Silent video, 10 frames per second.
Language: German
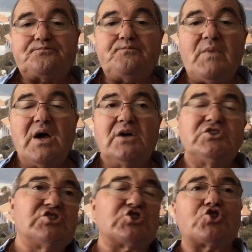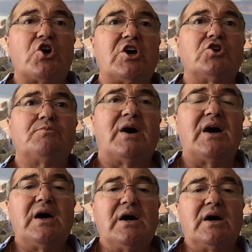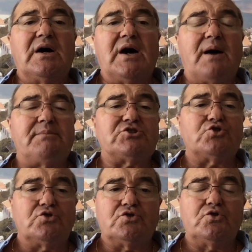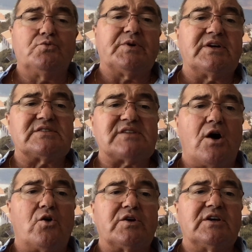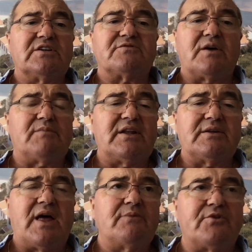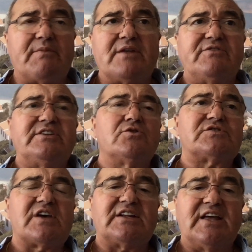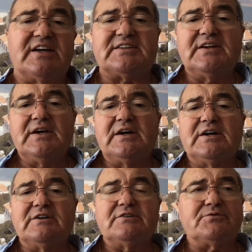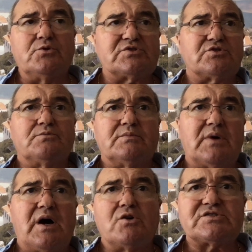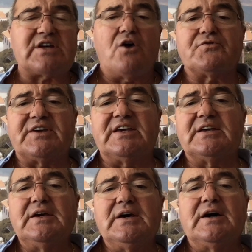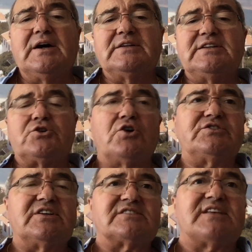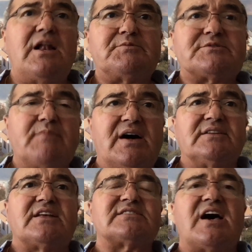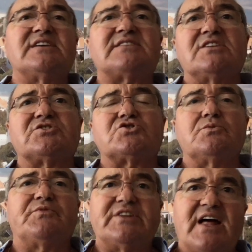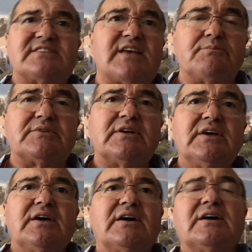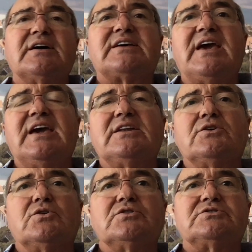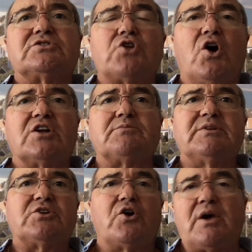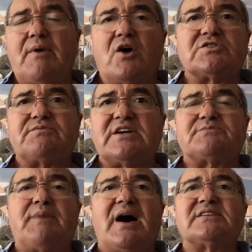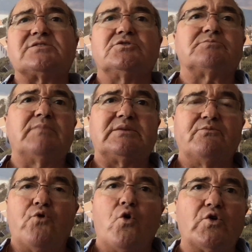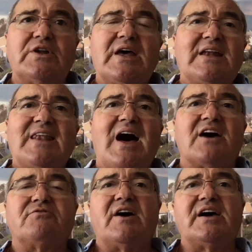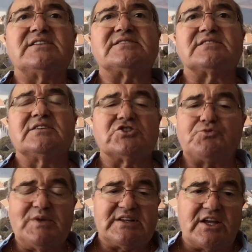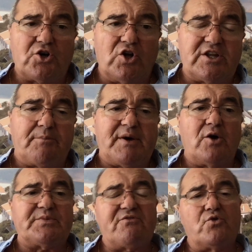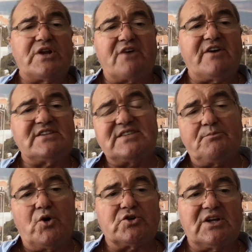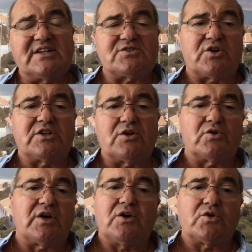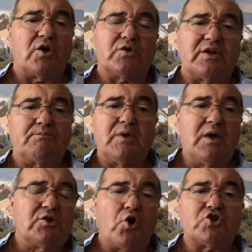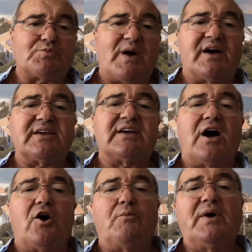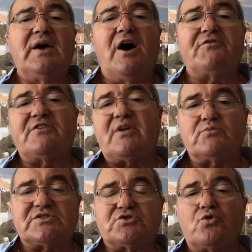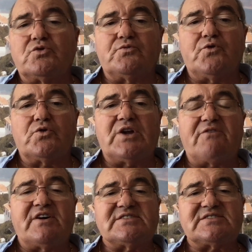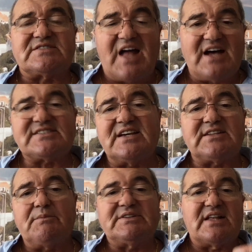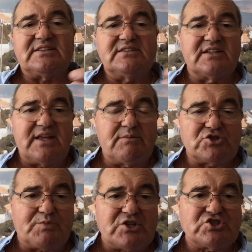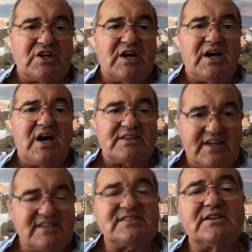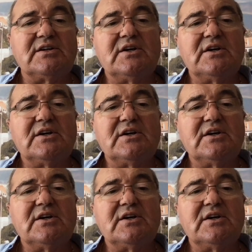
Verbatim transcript: Äh, diese Steuernummer äh, habe ich äh, übrigens auch irgendwann mal in einem von meinen Videos erklärt, äh, wo es um Hauskauf ging. Äh, die könnt ihr selbst machen, das heißt also zum Finanzamt äh, gehen und dort mit eurem Ausweis, Pass und mit dem Wohnnachweis, spielt keine Rolle dabei, ob der Wohnnachweis hier in Portugal ist oder, oder, oder, oder im deutschsprachigen Raum. Auf jeden Fall muss der Wohnnachweis da sein, damit er eine dementsprechende Adresse